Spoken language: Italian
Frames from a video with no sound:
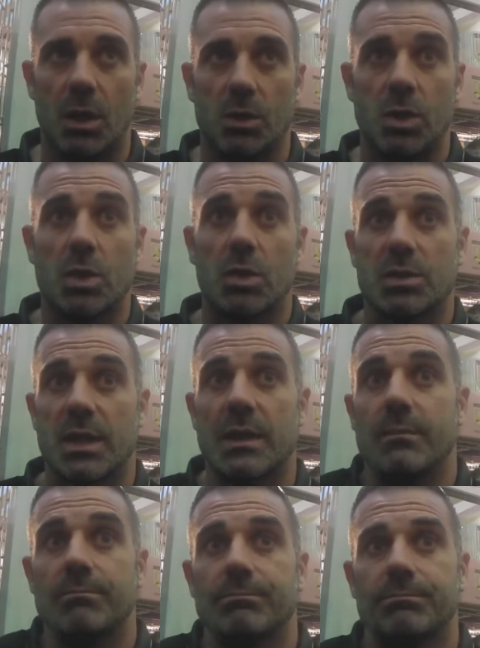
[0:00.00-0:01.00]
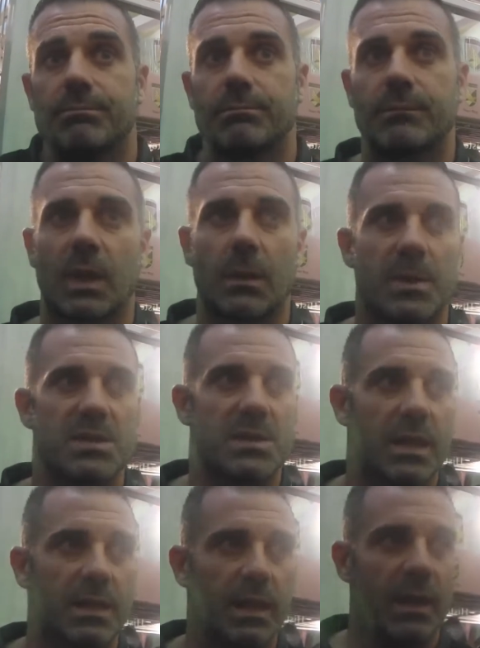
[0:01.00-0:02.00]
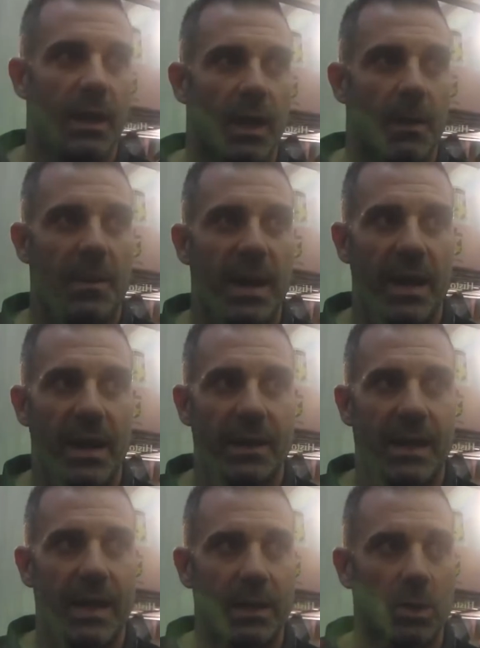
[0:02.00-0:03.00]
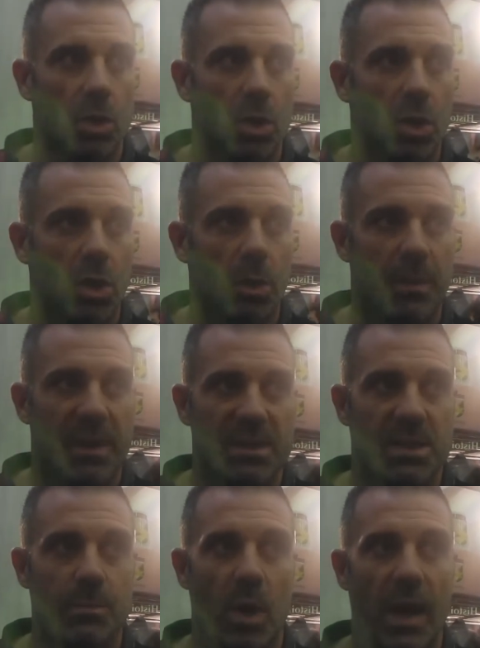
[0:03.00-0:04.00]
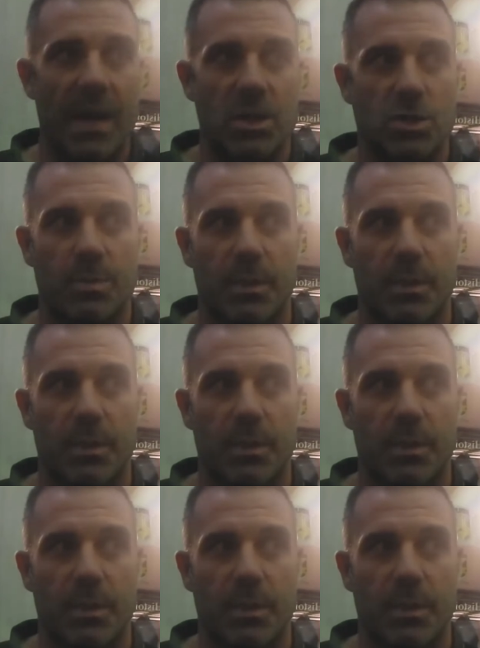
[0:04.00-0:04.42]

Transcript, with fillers: ti ho detto, sai, il Presidente parla tanto per stimolarci,